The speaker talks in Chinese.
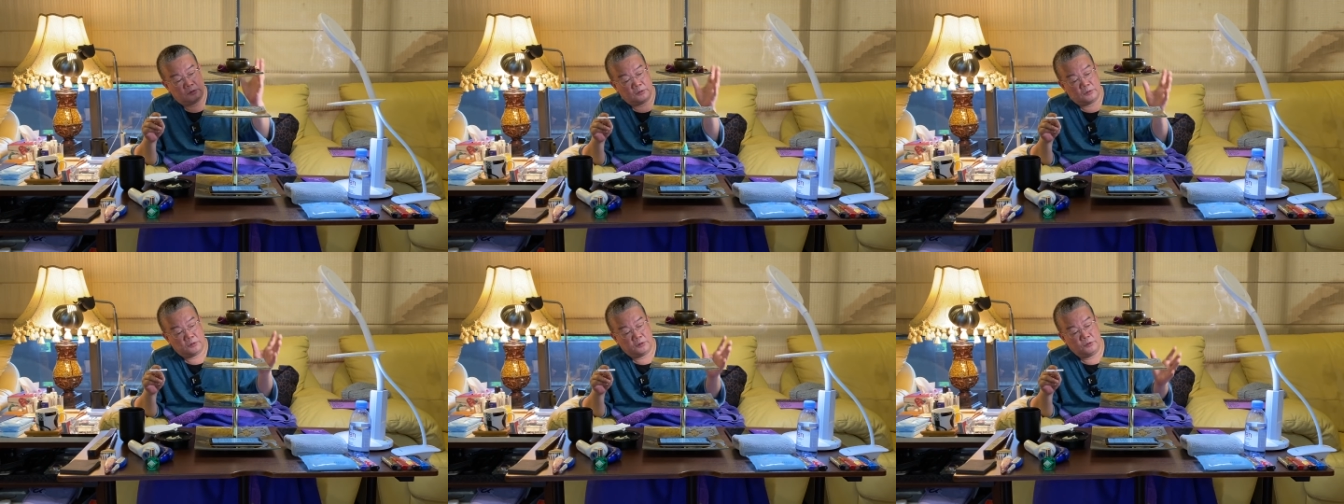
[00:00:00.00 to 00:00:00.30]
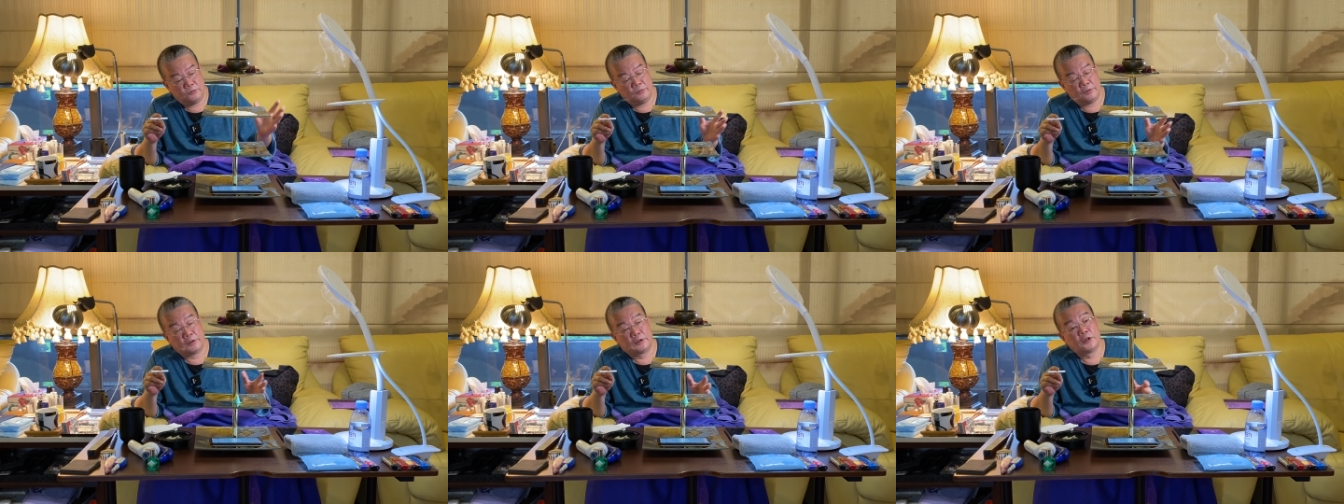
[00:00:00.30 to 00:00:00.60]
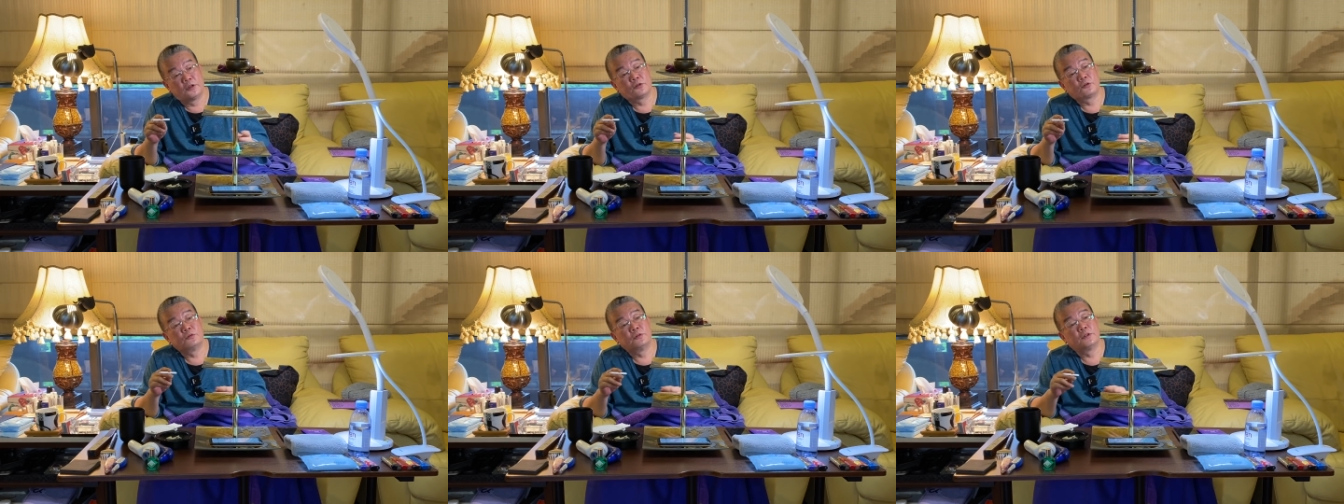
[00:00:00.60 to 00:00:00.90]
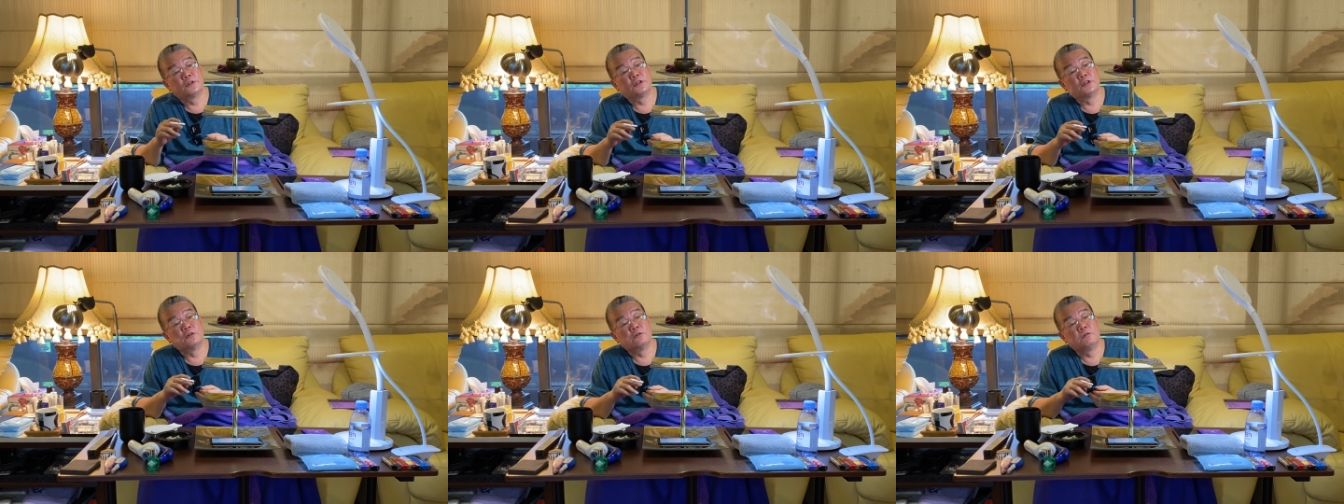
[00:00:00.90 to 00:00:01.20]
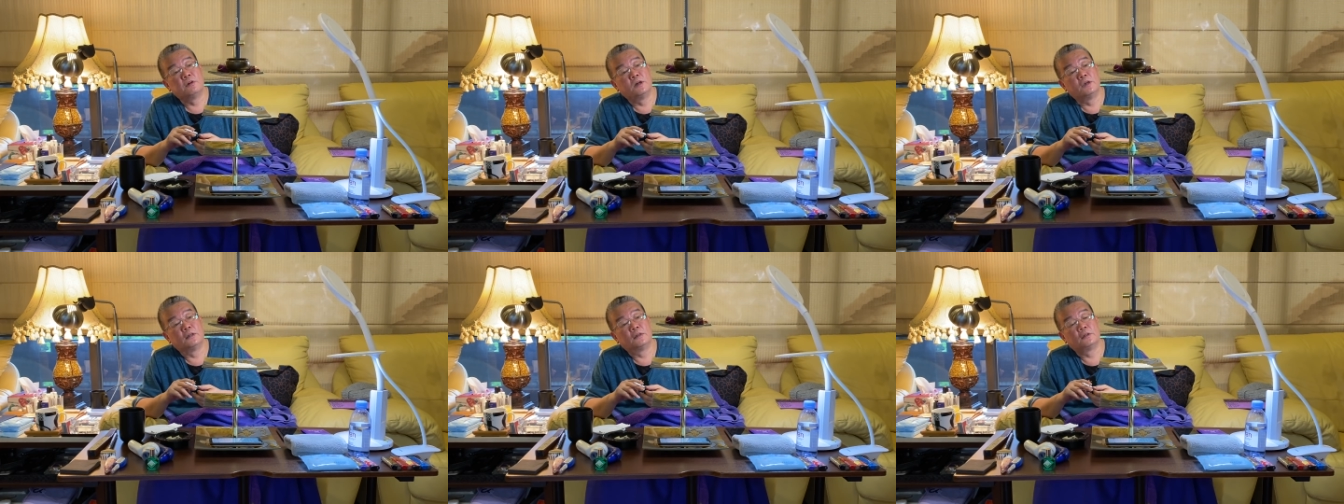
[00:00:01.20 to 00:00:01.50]
因缘特殊的情
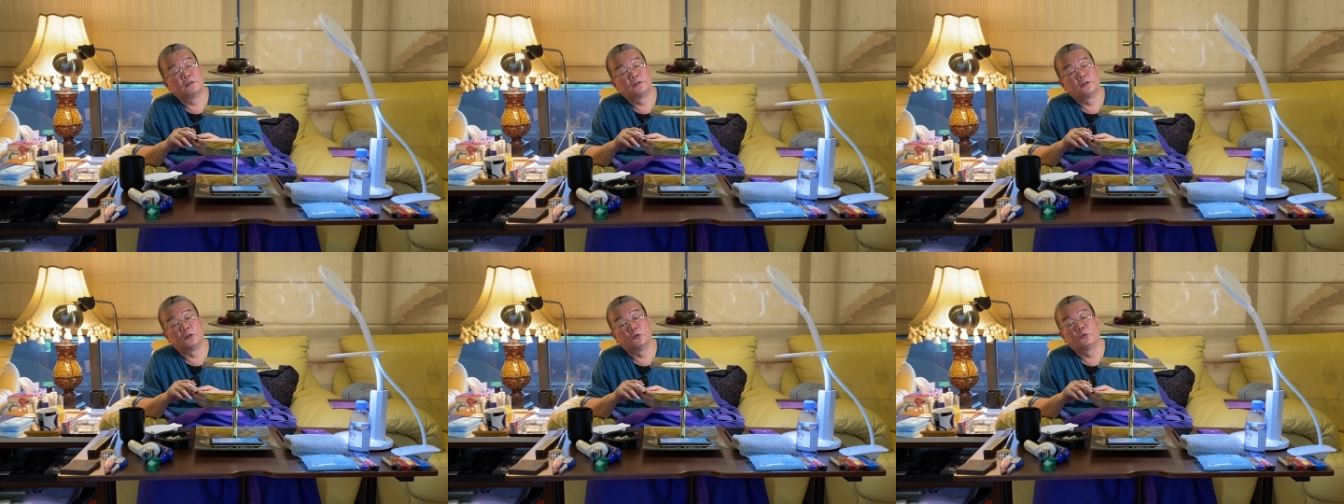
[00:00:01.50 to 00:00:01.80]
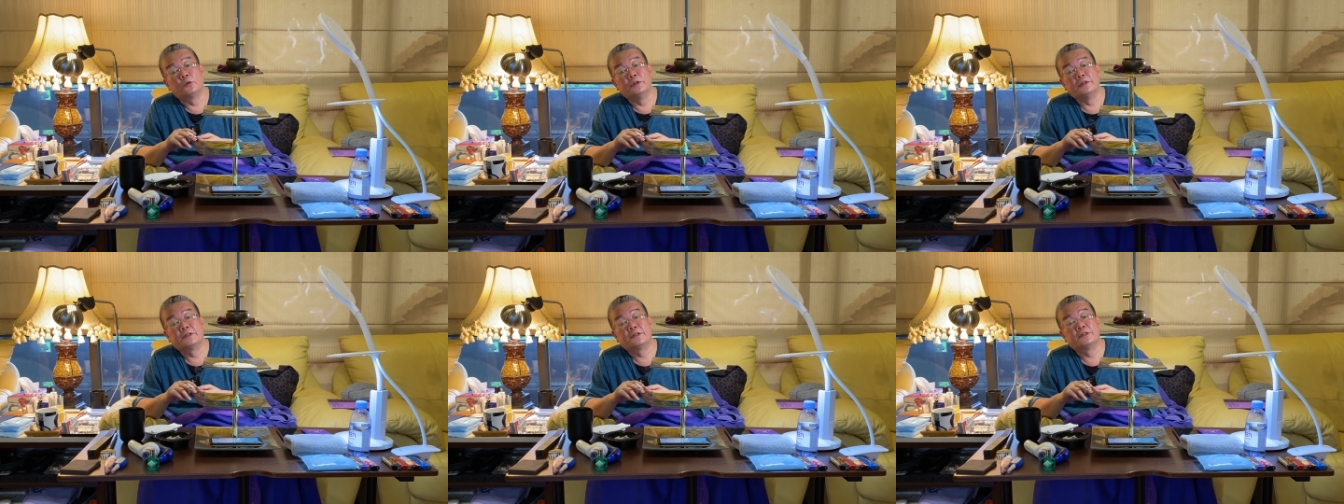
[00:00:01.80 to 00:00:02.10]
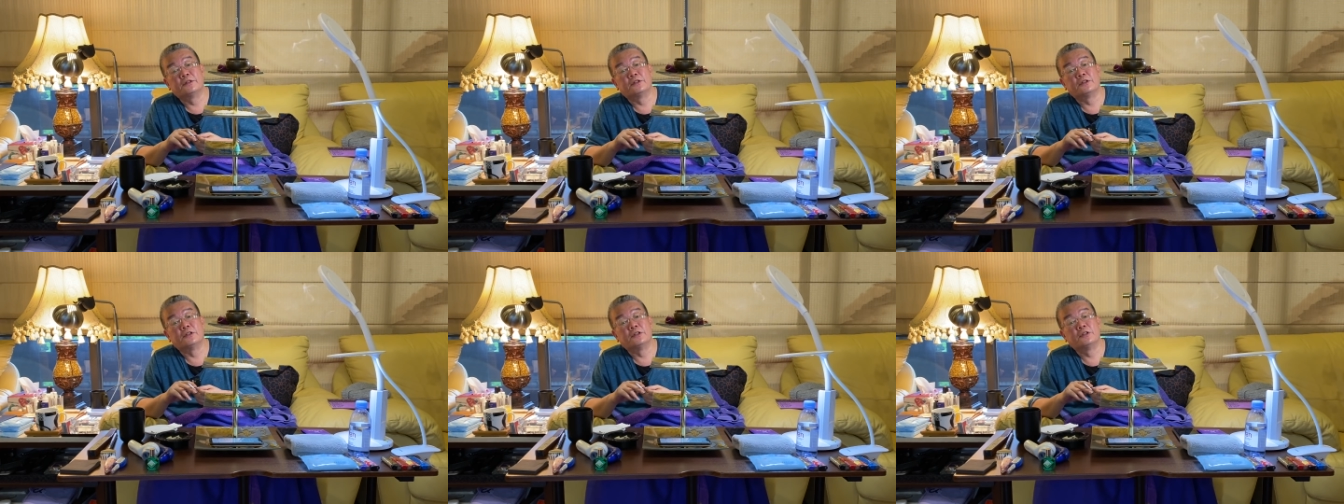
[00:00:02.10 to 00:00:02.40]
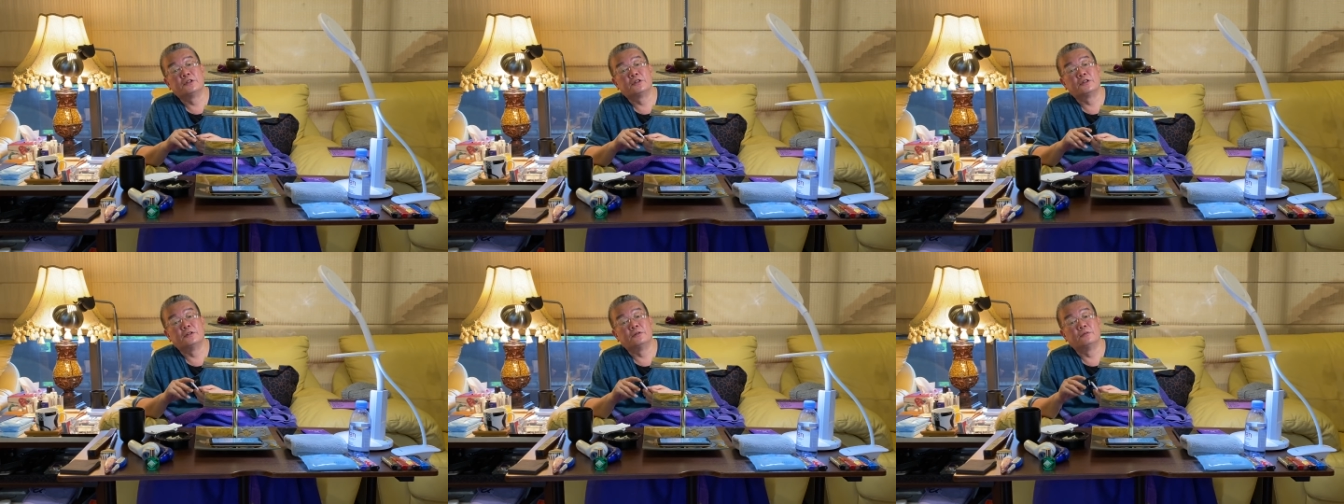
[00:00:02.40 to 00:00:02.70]
况的对峙情形，